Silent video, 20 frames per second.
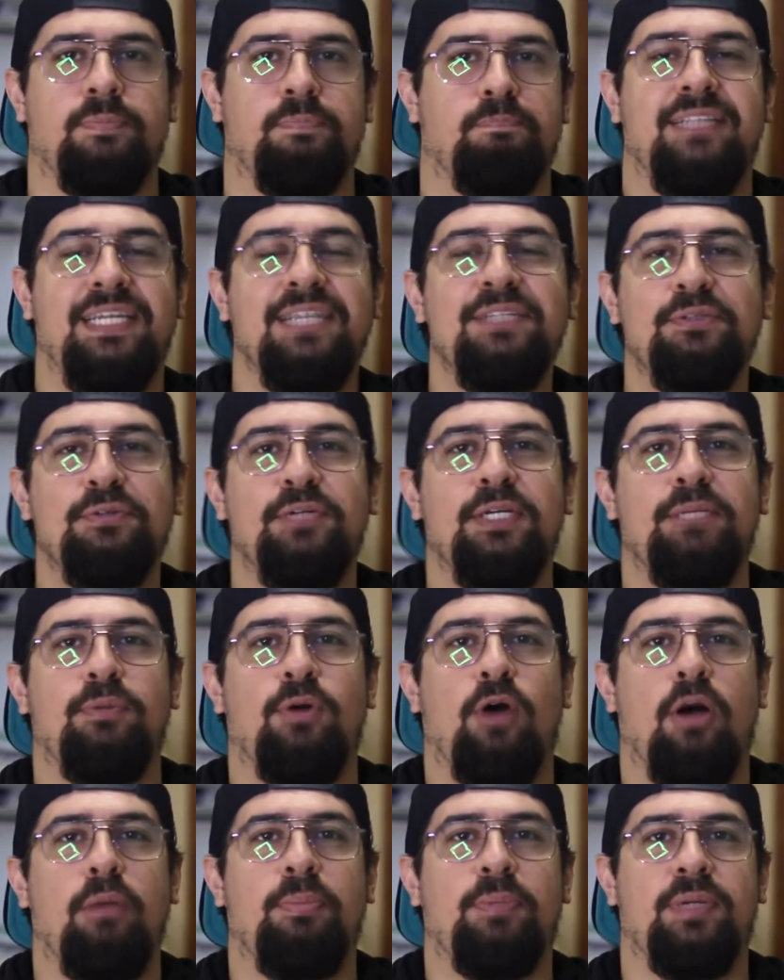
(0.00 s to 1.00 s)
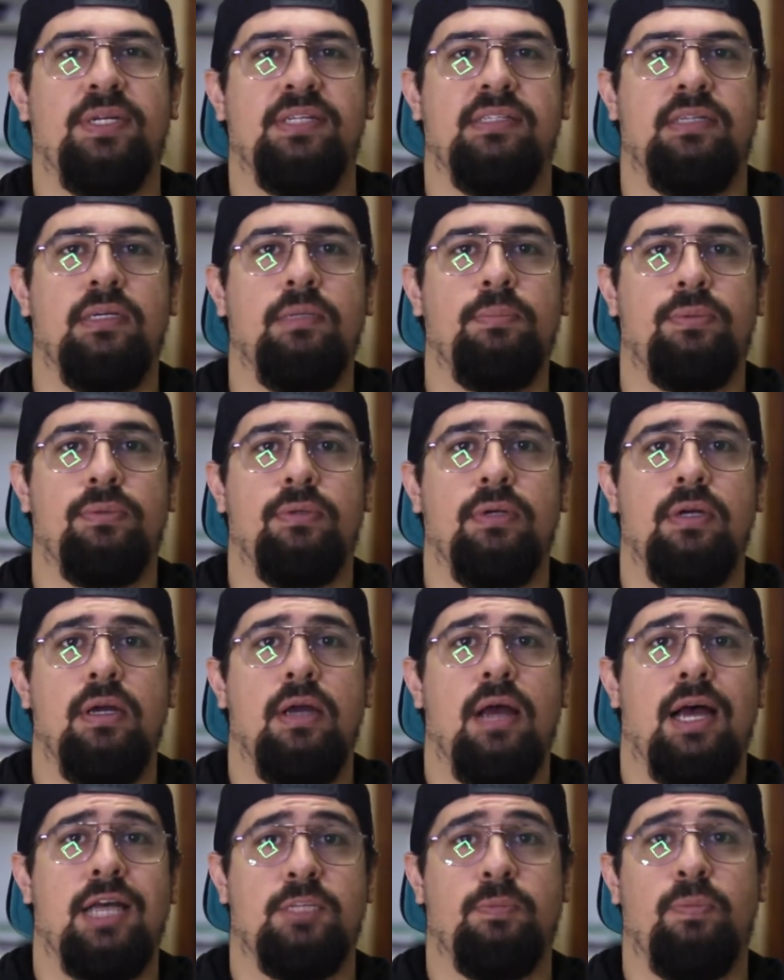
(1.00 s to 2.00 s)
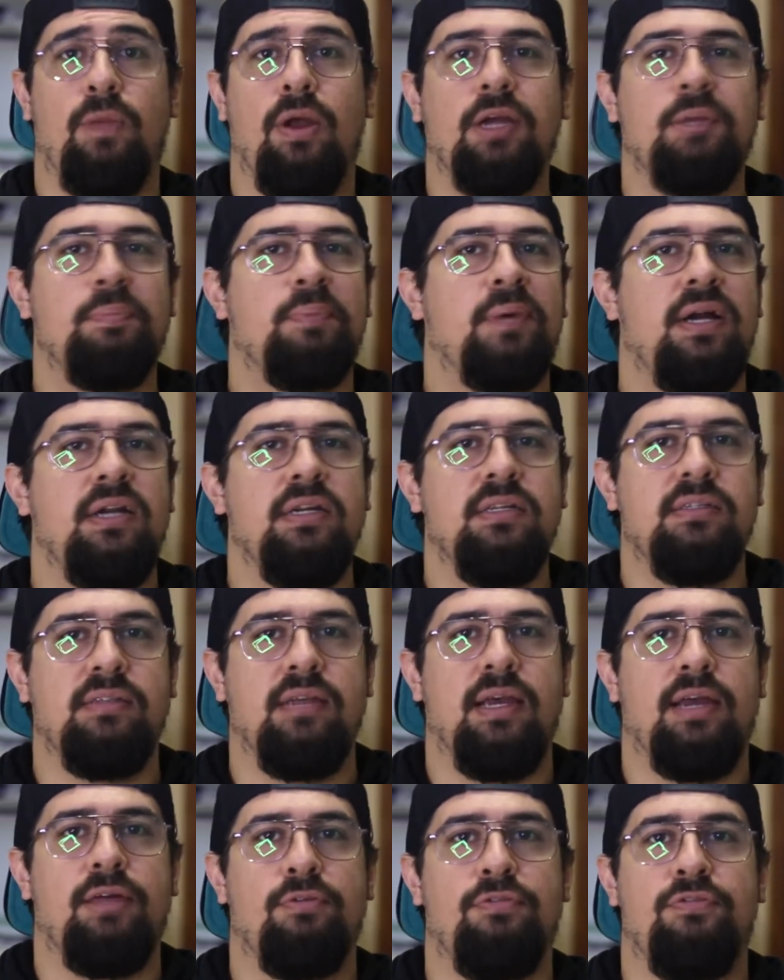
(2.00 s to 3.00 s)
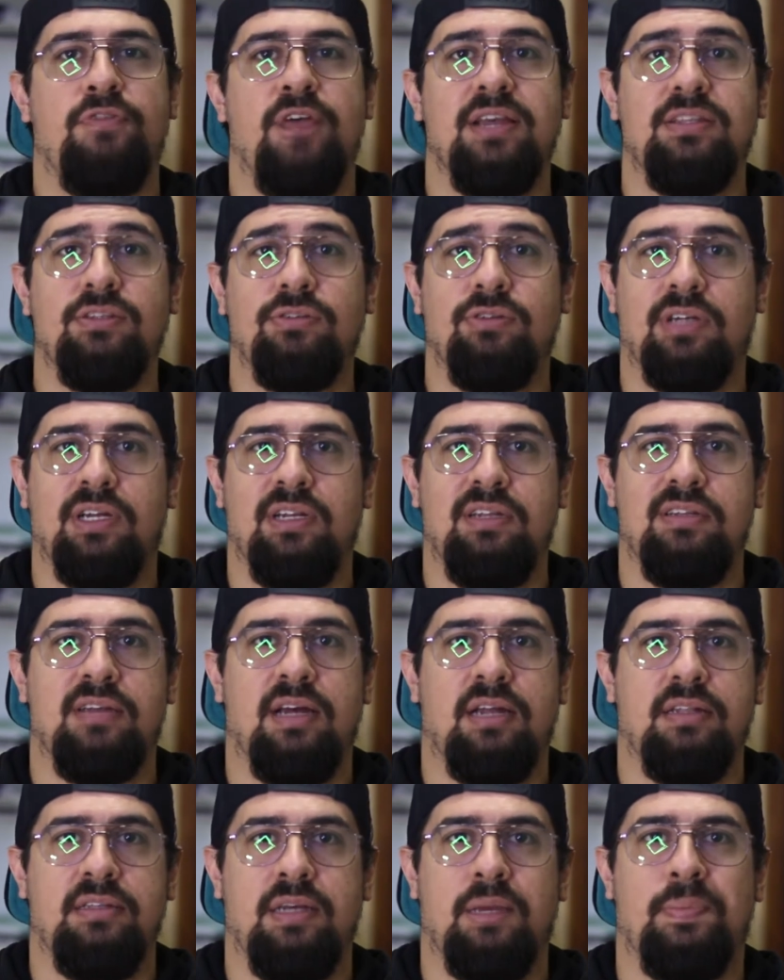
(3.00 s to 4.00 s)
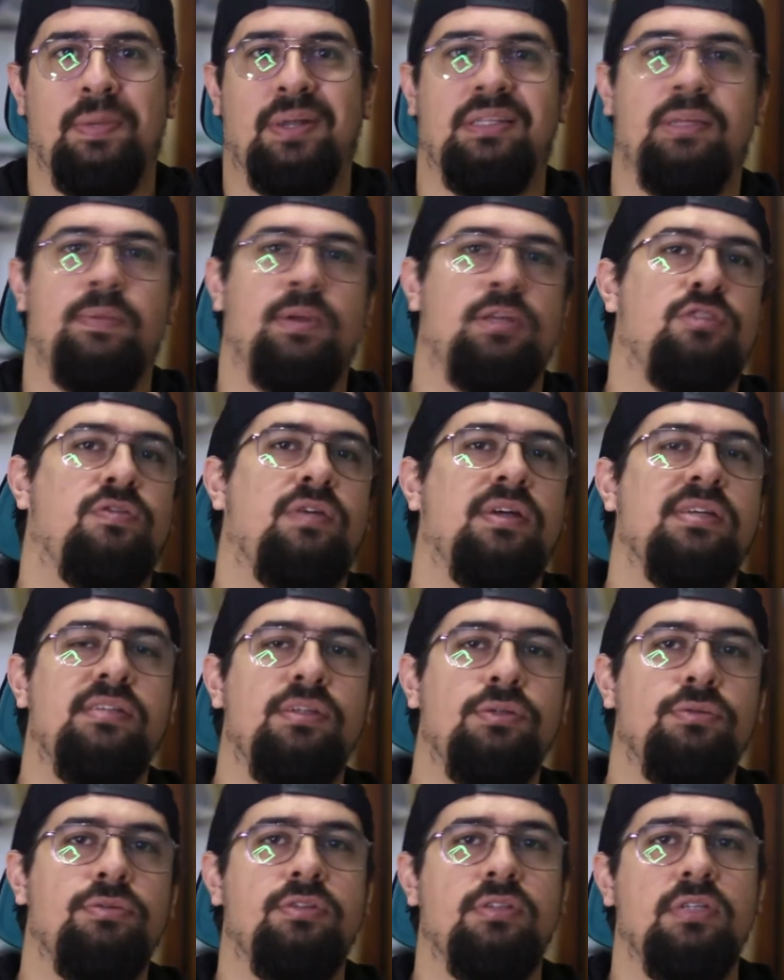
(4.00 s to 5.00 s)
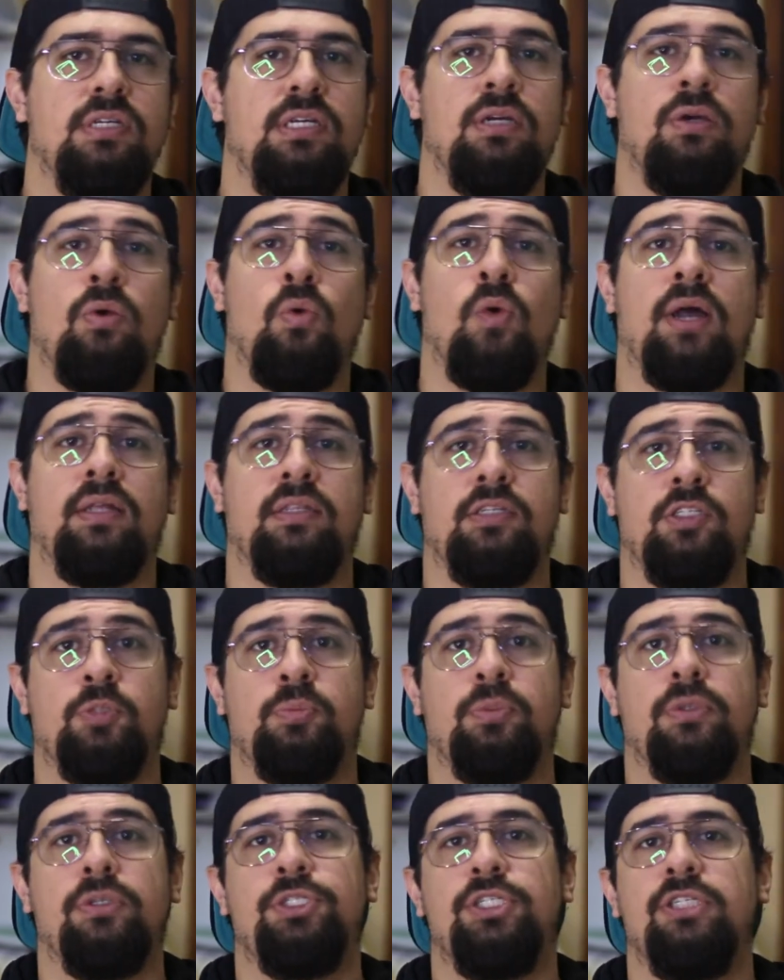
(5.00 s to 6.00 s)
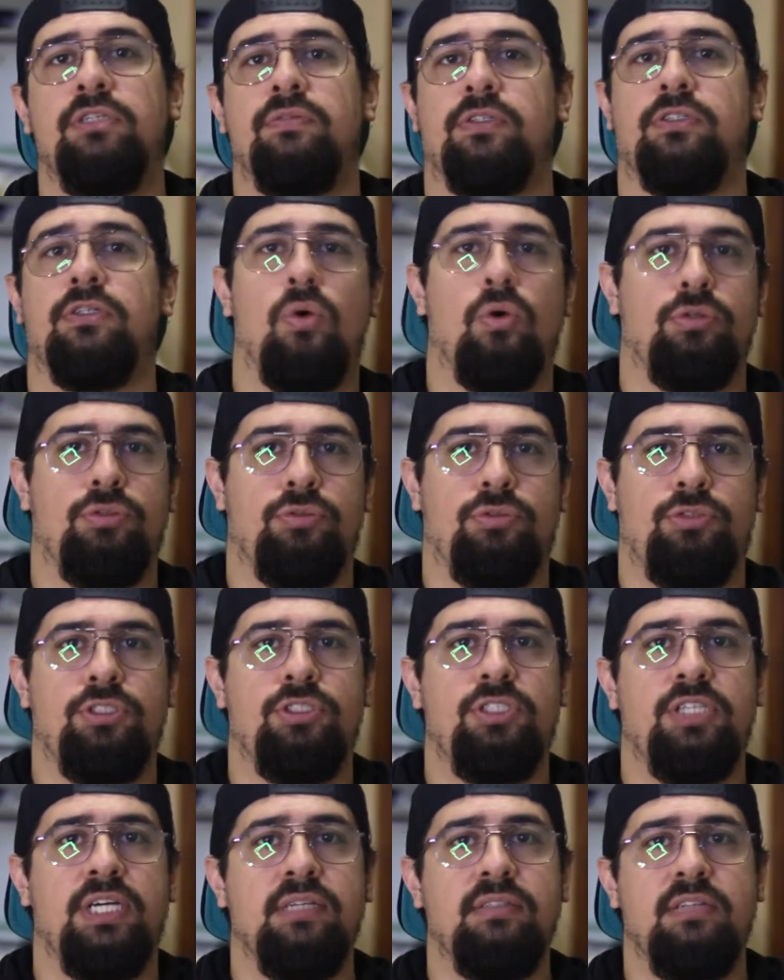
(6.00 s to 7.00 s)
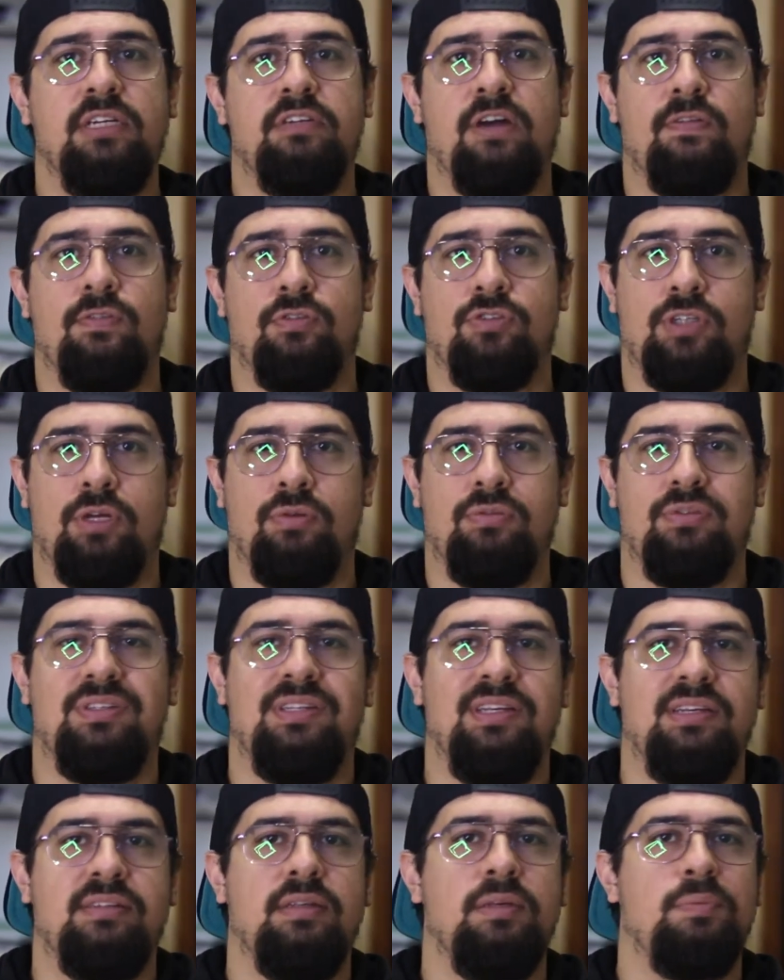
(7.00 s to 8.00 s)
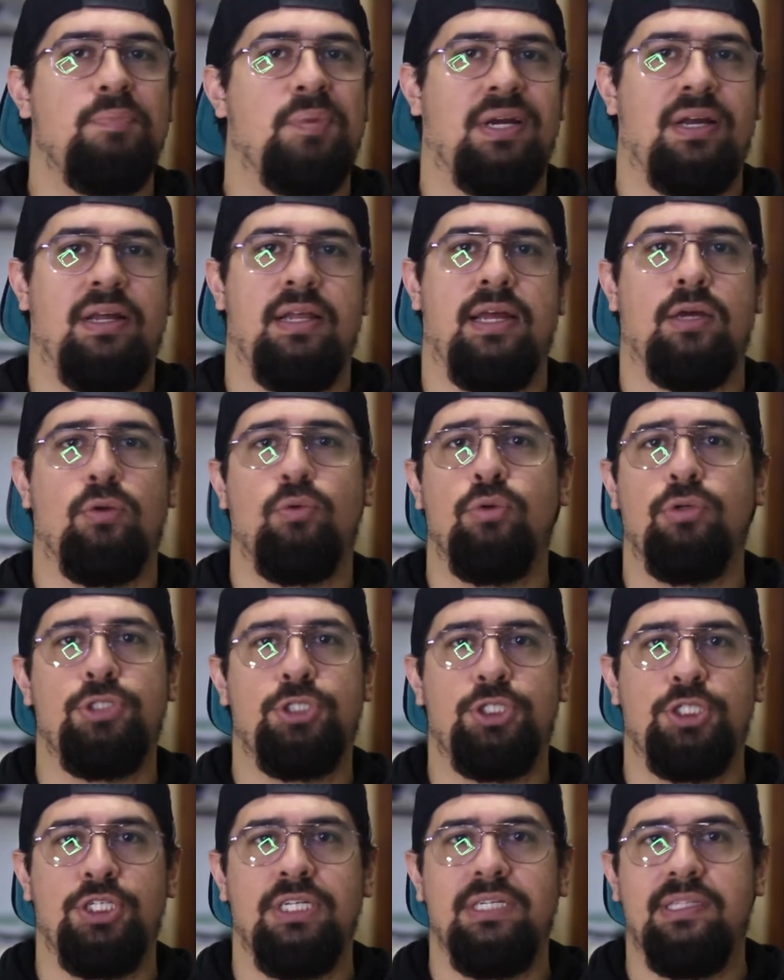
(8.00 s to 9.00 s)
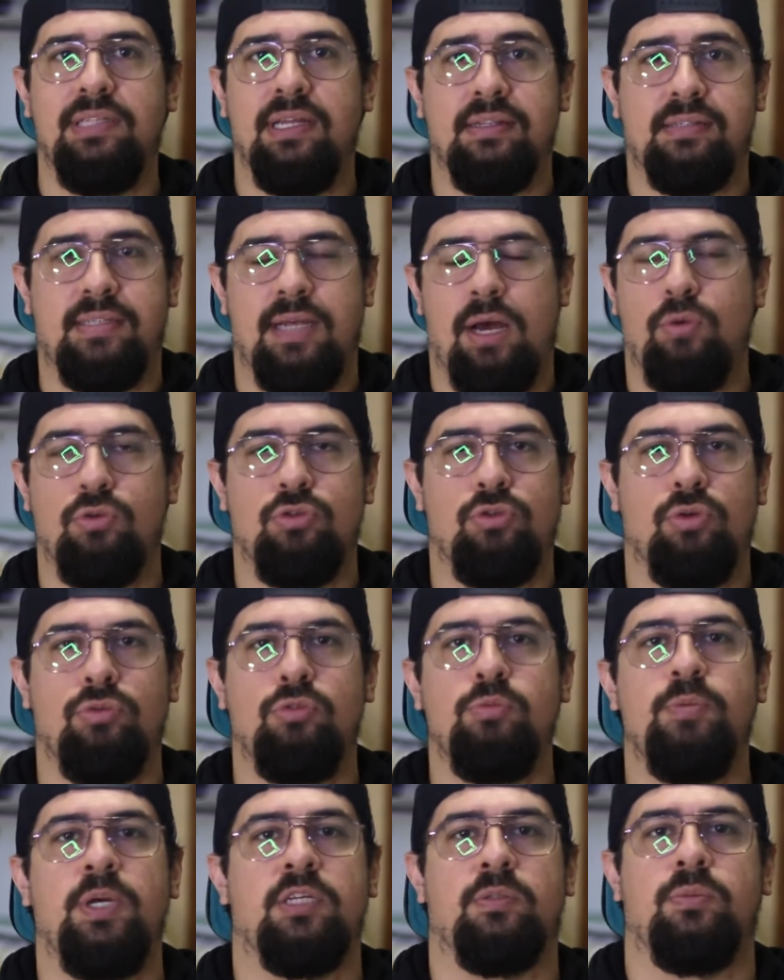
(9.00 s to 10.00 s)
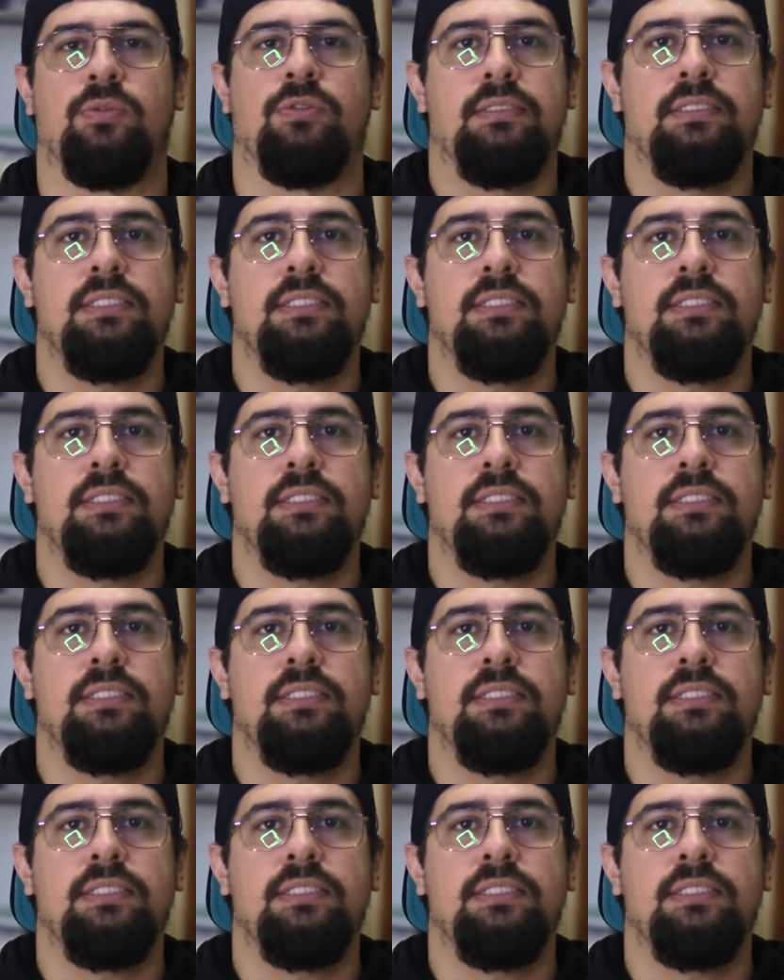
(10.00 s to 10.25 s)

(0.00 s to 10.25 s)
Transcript: Dentro do hip hop, por exemplo, as block parties eram festas organizadas em apartamentos vazios e em quadros esportivos, onde os DJs levavam sound system para a galera curtir e dançar aos sons mesmos.